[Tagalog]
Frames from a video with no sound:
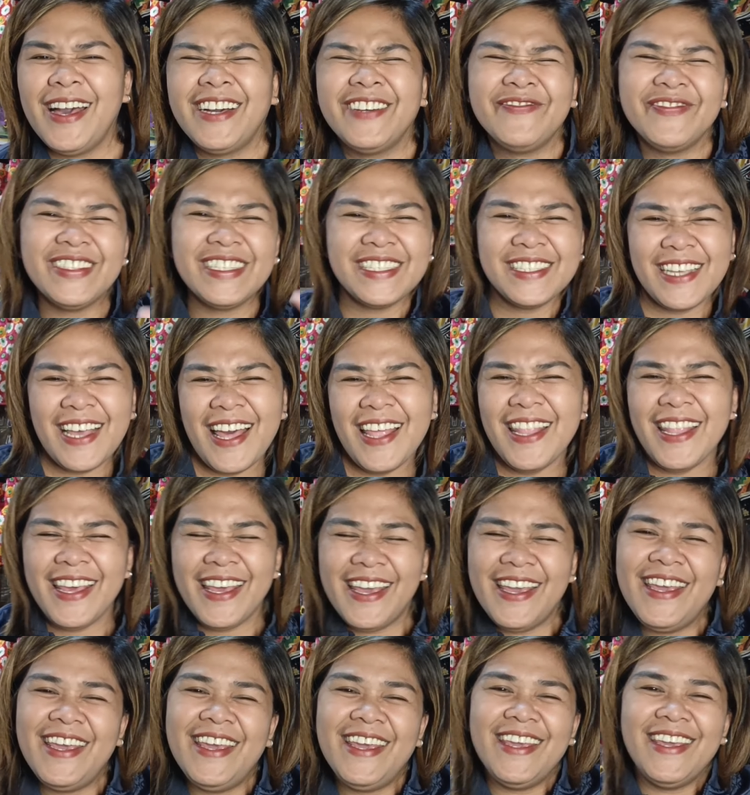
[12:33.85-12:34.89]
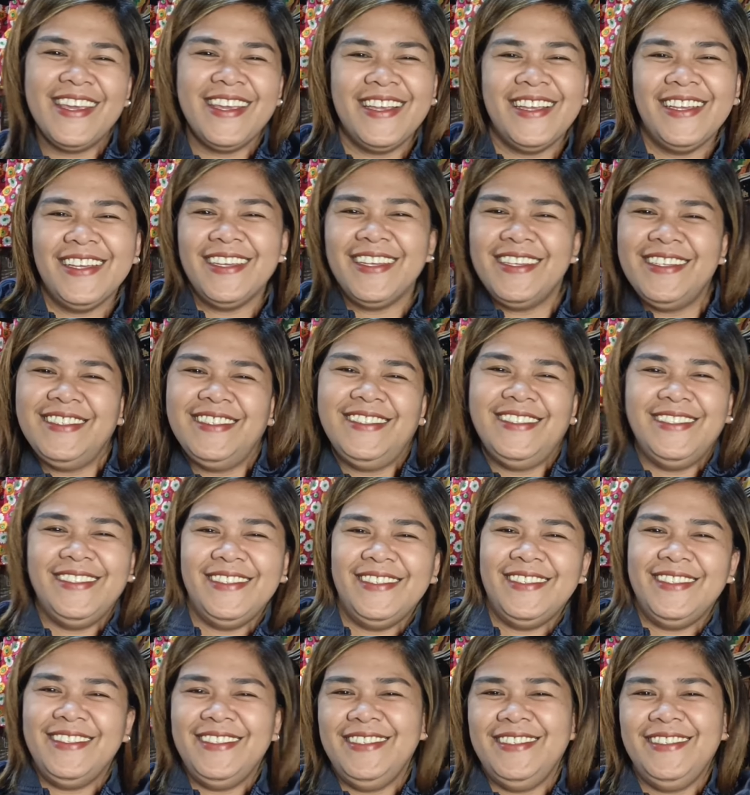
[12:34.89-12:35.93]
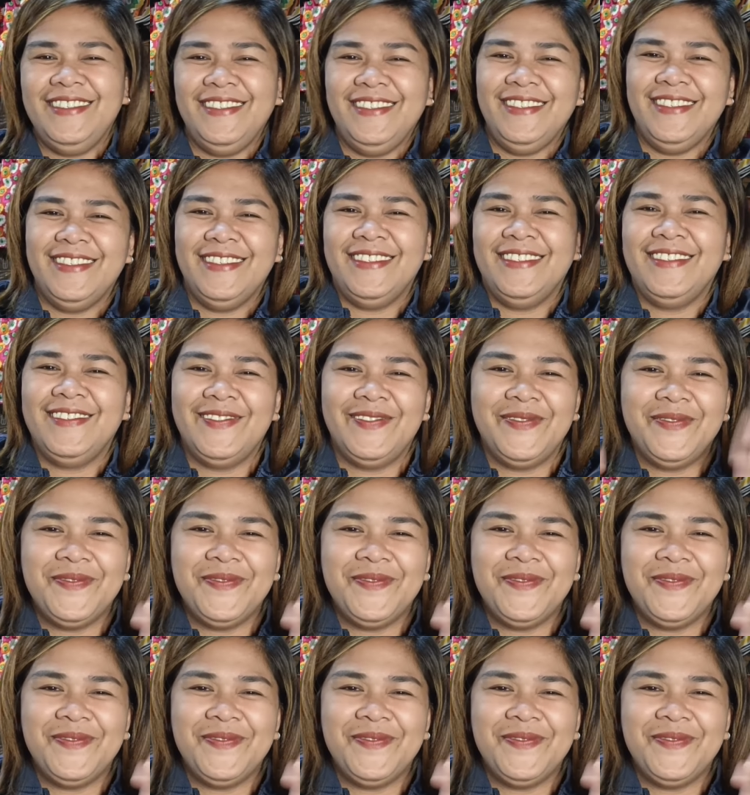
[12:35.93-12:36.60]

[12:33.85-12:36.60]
happy selling!